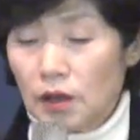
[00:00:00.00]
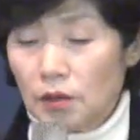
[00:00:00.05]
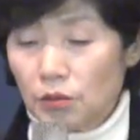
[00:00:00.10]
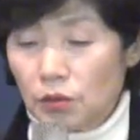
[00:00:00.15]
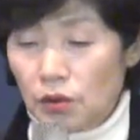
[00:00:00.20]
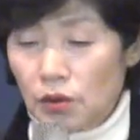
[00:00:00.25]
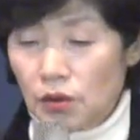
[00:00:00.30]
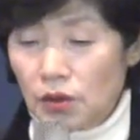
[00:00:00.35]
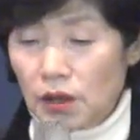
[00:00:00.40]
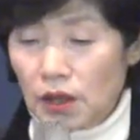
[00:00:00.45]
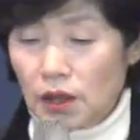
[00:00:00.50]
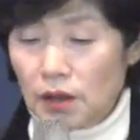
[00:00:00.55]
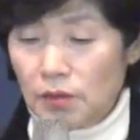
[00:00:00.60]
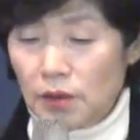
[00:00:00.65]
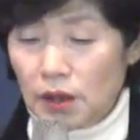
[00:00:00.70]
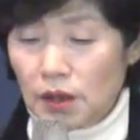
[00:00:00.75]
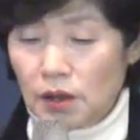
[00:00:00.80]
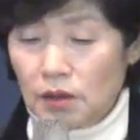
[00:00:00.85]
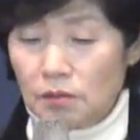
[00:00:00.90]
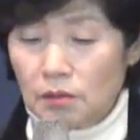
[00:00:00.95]
물론
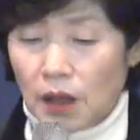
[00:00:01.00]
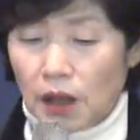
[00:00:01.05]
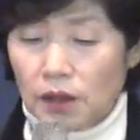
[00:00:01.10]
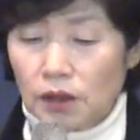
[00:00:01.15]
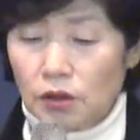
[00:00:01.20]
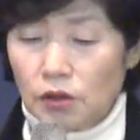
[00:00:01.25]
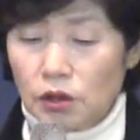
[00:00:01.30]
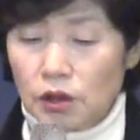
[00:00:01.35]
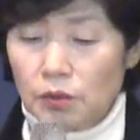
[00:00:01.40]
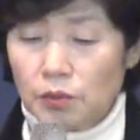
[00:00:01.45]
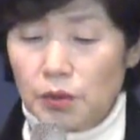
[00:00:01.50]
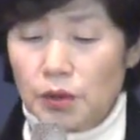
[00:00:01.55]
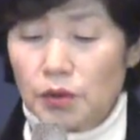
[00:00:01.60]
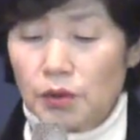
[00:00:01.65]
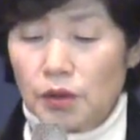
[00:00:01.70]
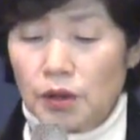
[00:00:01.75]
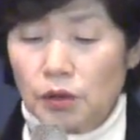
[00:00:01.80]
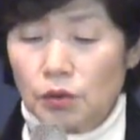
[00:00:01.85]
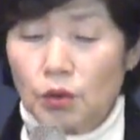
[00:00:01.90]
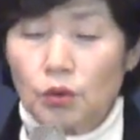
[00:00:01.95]
사람에게는 많은 것이
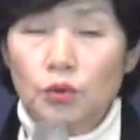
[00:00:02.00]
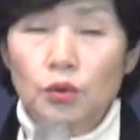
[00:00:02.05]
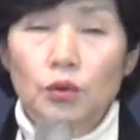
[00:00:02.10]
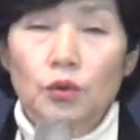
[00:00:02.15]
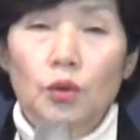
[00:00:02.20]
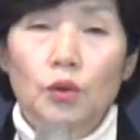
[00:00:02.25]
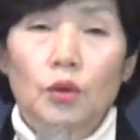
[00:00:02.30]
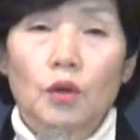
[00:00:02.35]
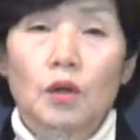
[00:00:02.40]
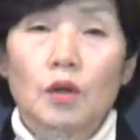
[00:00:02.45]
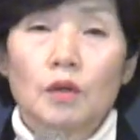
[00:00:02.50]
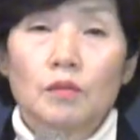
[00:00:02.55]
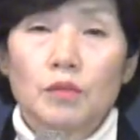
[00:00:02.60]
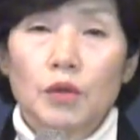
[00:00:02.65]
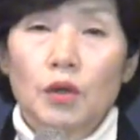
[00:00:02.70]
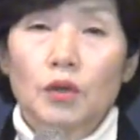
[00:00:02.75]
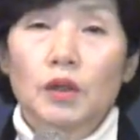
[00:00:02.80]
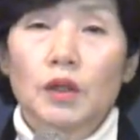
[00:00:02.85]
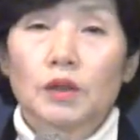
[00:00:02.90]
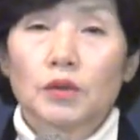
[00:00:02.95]
필요해요. 돈도,
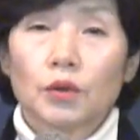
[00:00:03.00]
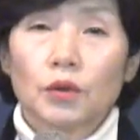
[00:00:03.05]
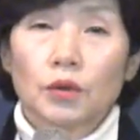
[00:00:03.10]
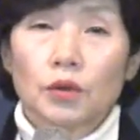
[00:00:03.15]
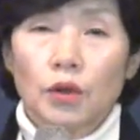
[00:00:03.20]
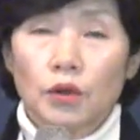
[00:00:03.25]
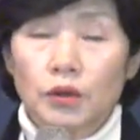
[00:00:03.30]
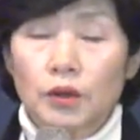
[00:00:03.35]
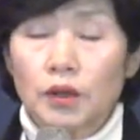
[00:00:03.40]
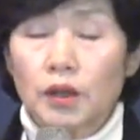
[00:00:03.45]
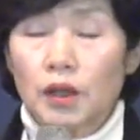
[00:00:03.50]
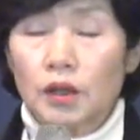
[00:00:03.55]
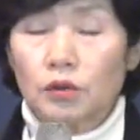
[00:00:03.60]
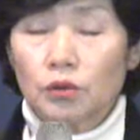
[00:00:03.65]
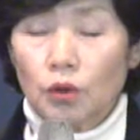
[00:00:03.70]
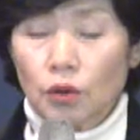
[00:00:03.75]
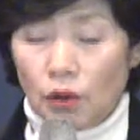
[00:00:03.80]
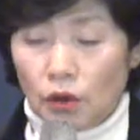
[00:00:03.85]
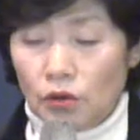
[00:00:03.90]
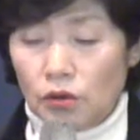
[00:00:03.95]
명예도,
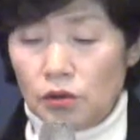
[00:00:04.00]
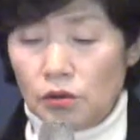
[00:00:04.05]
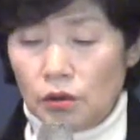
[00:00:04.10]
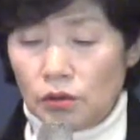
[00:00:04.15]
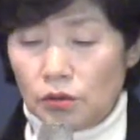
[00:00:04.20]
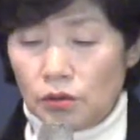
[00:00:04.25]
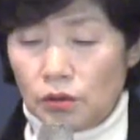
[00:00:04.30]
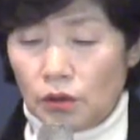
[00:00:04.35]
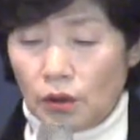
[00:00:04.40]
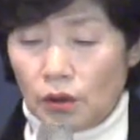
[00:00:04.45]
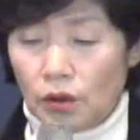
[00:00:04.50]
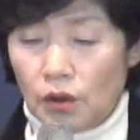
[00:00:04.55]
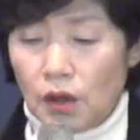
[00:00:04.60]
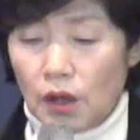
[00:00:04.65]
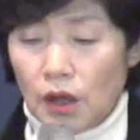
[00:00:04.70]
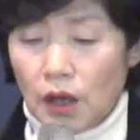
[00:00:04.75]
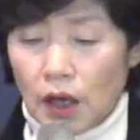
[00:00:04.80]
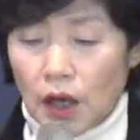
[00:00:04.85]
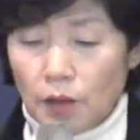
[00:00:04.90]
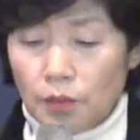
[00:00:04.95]
건강도, 권력도,
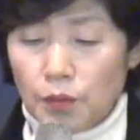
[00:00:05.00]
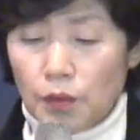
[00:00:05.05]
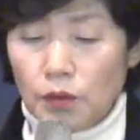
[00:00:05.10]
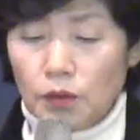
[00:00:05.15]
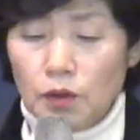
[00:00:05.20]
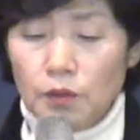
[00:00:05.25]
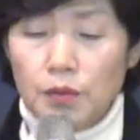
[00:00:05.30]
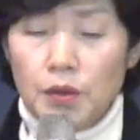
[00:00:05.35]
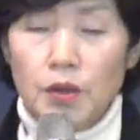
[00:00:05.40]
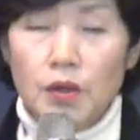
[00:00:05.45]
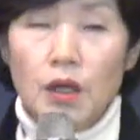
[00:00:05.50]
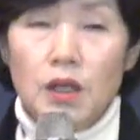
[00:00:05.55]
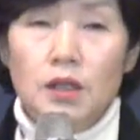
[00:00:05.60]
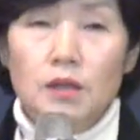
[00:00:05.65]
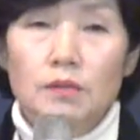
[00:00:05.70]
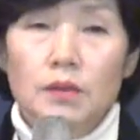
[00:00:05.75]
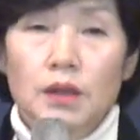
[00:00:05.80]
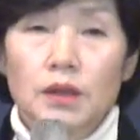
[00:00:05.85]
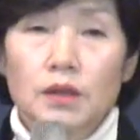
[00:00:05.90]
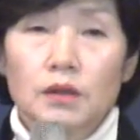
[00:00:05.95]
학벌도
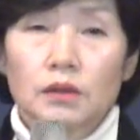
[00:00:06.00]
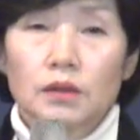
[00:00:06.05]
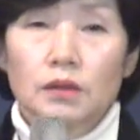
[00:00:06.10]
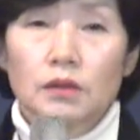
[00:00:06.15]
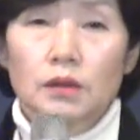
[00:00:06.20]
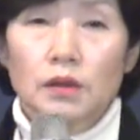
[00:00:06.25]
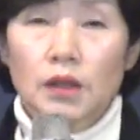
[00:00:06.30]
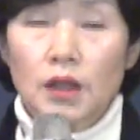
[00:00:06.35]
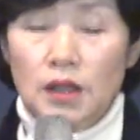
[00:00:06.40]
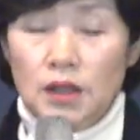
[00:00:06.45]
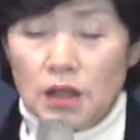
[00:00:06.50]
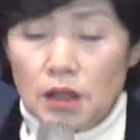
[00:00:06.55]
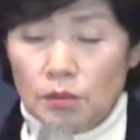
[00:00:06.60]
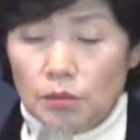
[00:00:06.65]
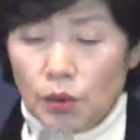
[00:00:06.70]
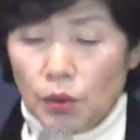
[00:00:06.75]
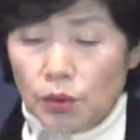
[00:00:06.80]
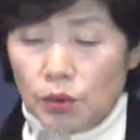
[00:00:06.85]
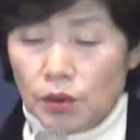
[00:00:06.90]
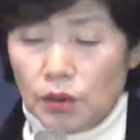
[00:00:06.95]
필요하지만요. 그러나 이
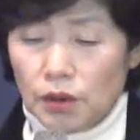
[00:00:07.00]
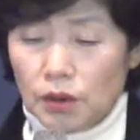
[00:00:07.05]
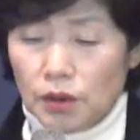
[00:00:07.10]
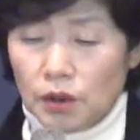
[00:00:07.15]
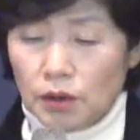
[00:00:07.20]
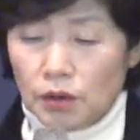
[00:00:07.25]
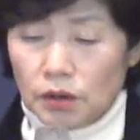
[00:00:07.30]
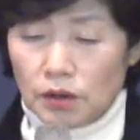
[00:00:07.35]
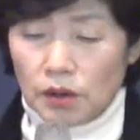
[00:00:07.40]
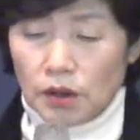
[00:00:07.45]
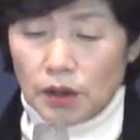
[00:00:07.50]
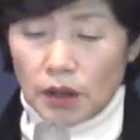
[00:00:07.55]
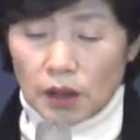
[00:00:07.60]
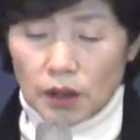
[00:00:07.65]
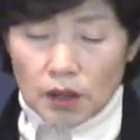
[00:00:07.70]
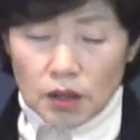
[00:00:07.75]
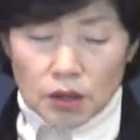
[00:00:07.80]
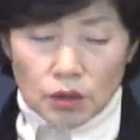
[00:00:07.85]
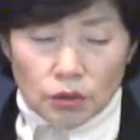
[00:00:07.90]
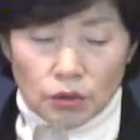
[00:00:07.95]
모든 것을 다
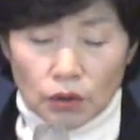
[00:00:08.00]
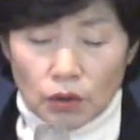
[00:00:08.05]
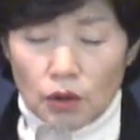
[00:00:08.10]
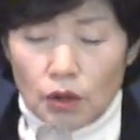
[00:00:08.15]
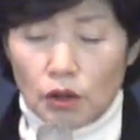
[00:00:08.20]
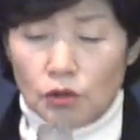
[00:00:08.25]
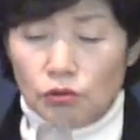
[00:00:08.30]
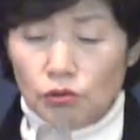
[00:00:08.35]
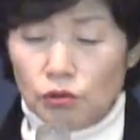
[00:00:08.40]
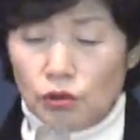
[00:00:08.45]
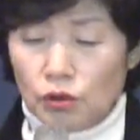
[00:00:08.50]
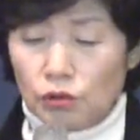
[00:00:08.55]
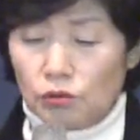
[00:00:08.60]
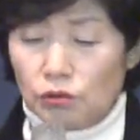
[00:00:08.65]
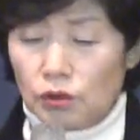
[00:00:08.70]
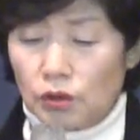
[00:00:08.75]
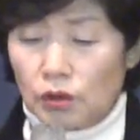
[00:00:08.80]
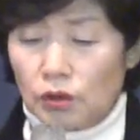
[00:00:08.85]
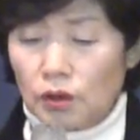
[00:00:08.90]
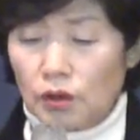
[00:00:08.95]
가지고
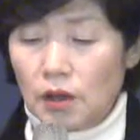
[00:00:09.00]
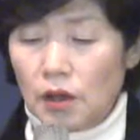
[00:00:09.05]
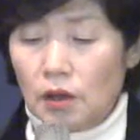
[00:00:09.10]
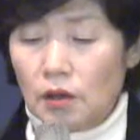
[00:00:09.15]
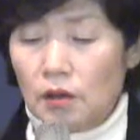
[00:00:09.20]
누려도요.